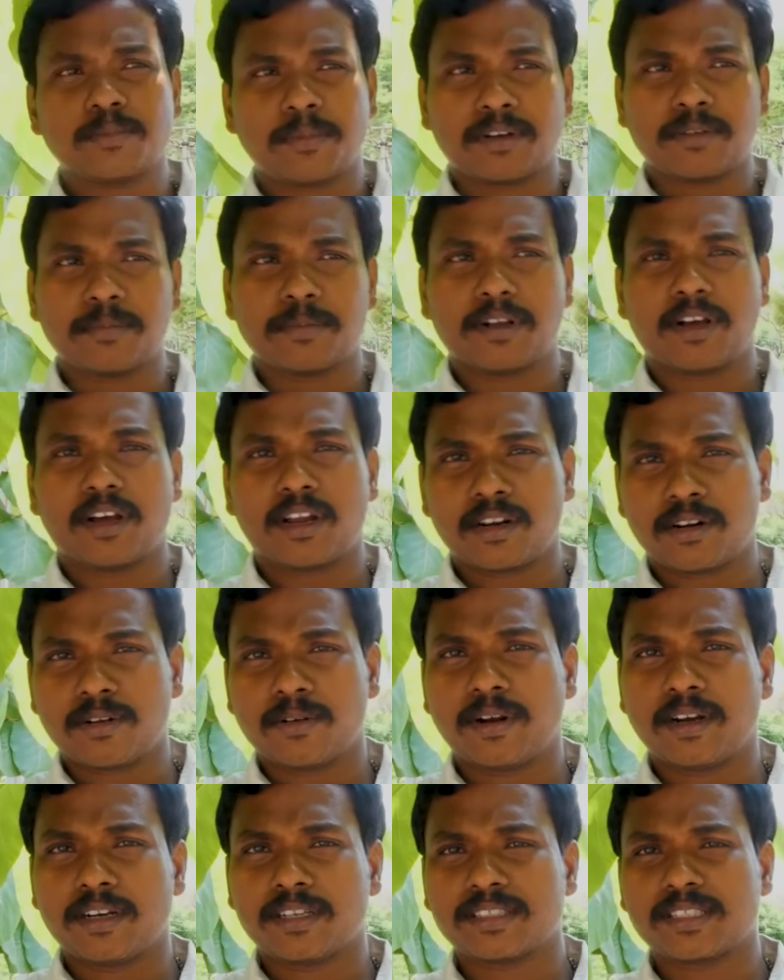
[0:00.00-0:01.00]
సో మనం ఇప్పుడు ఆరో
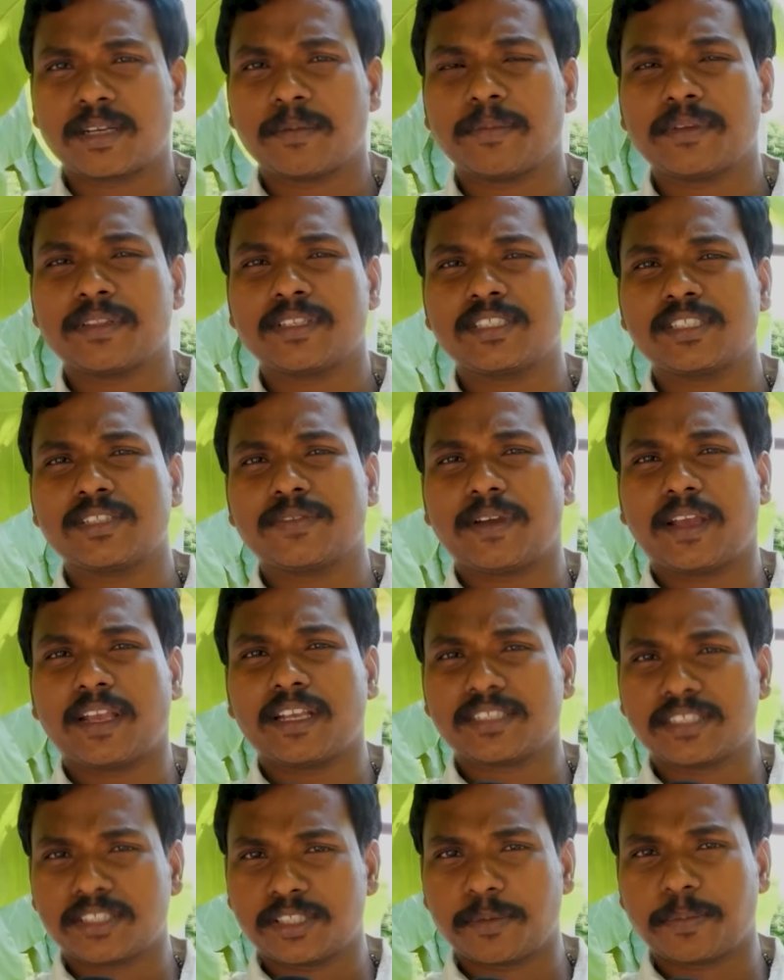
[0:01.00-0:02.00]
వార్డుకి సంబంధించి
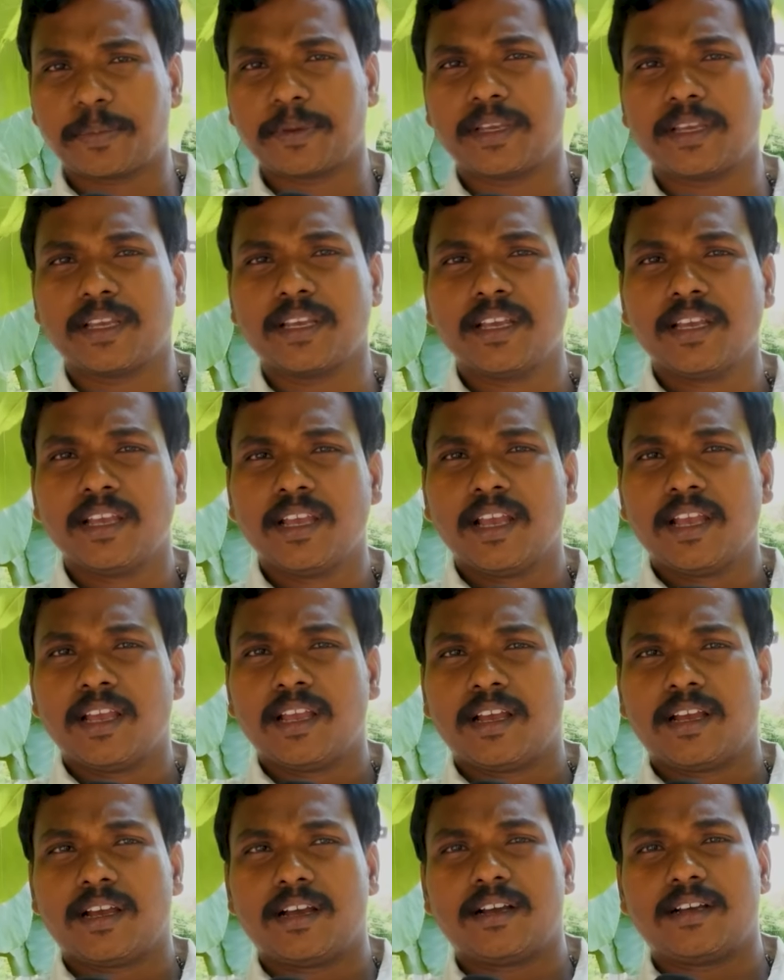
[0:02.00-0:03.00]
వైఎస్సిపి
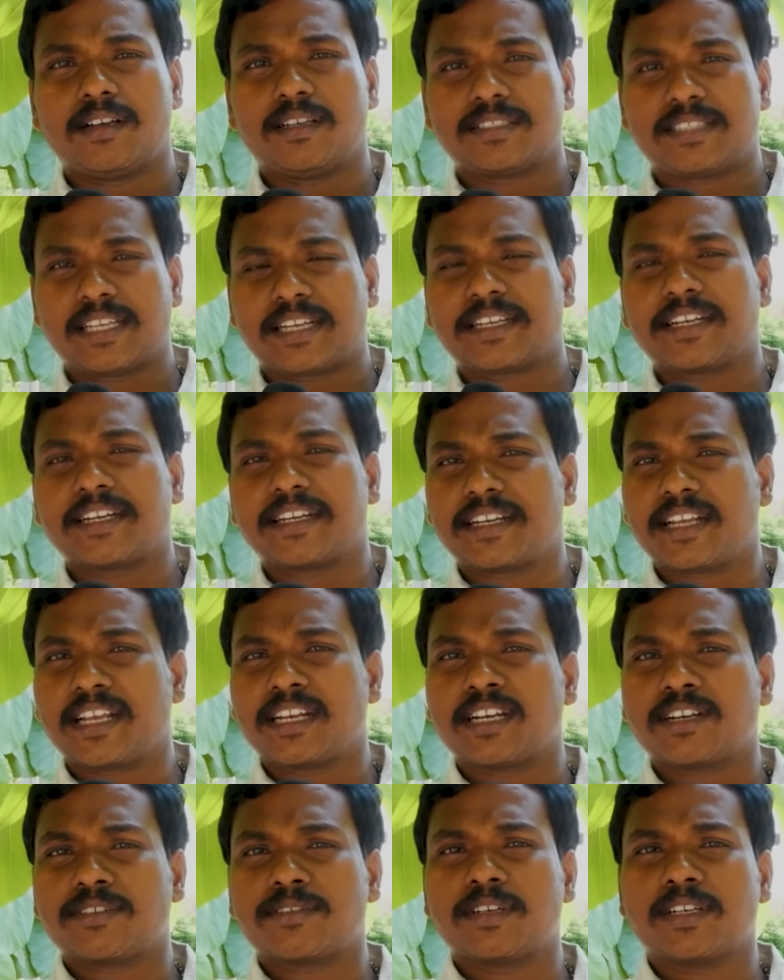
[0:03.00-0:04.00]
సెక్రటరీ
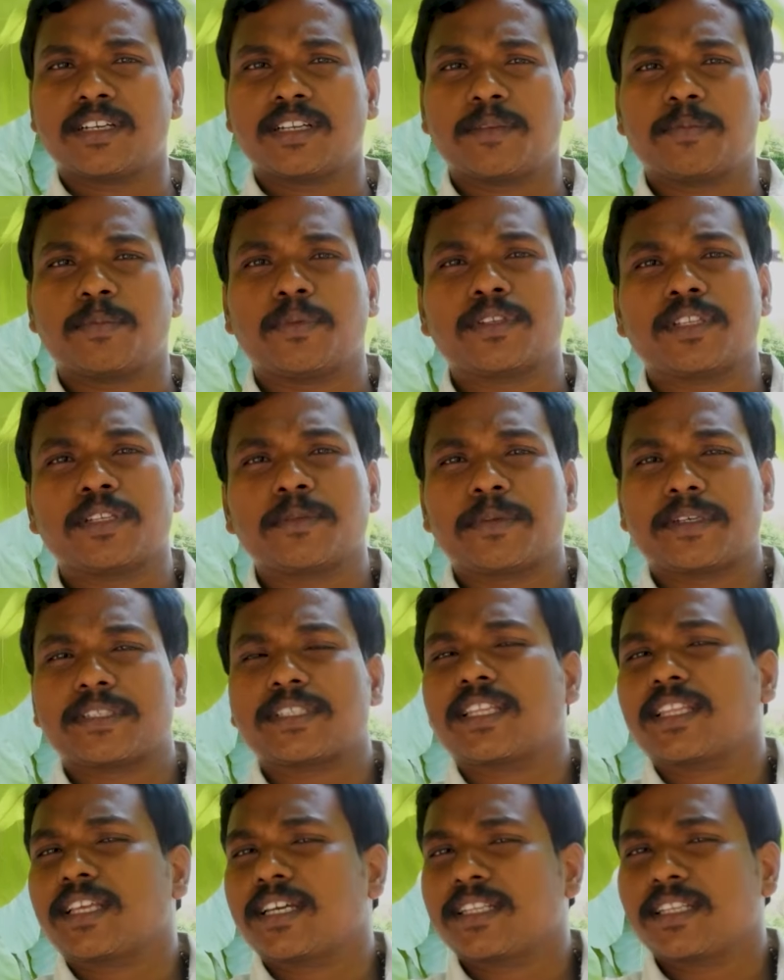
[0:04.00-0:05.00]
అయినటువంటి పోతిన్
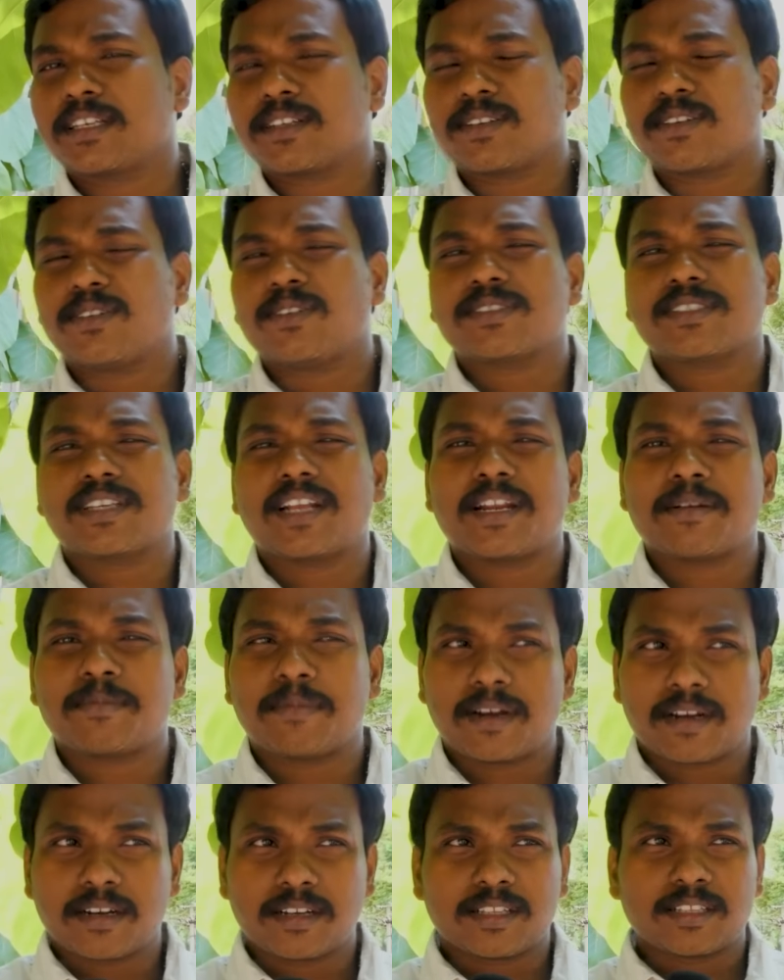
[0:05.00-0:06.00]
ప్రసాద్ గారి దగ్గర ఉన్నాం ఒకసారి ఆయన
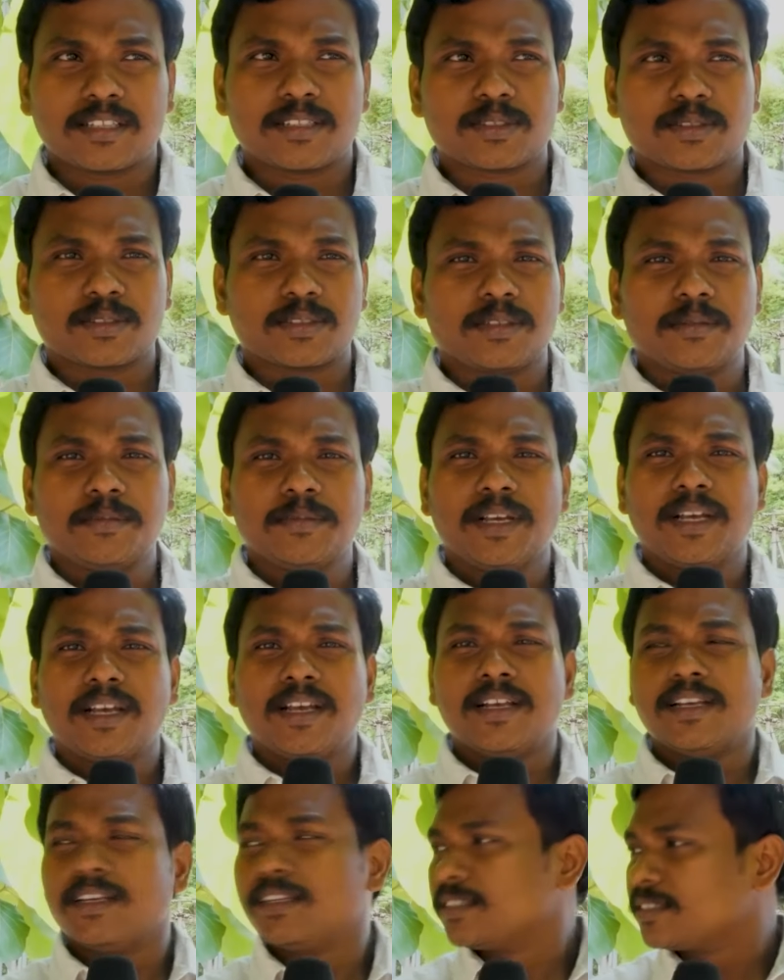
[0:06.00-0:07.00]
మాటలో తెలుసుకుందాం
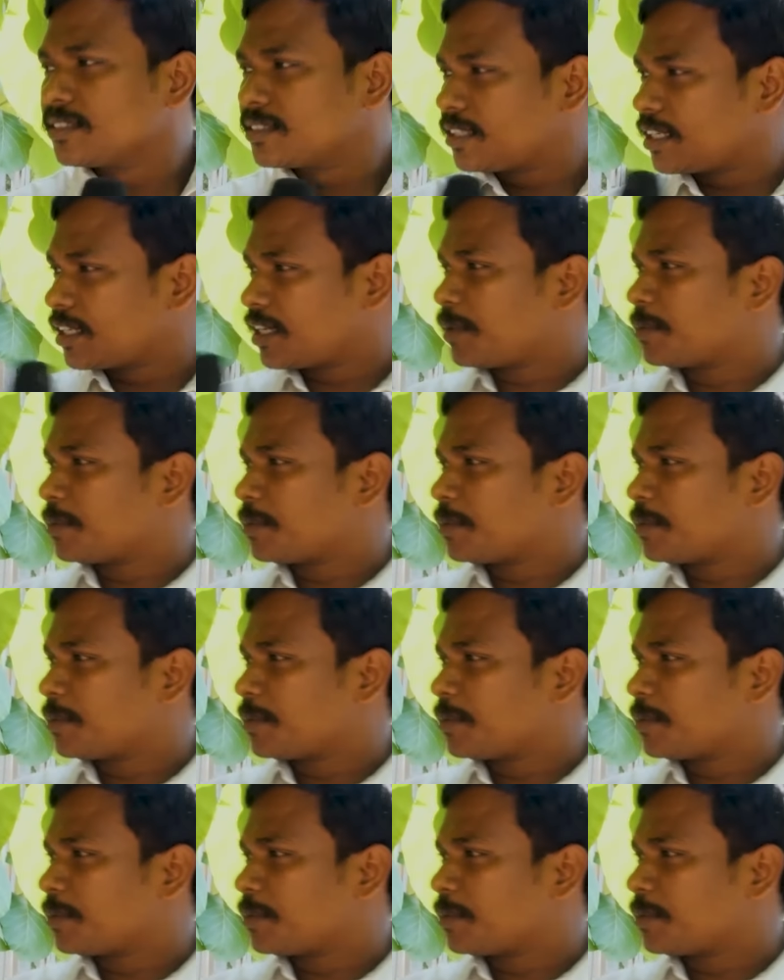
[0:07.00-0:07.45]
సార్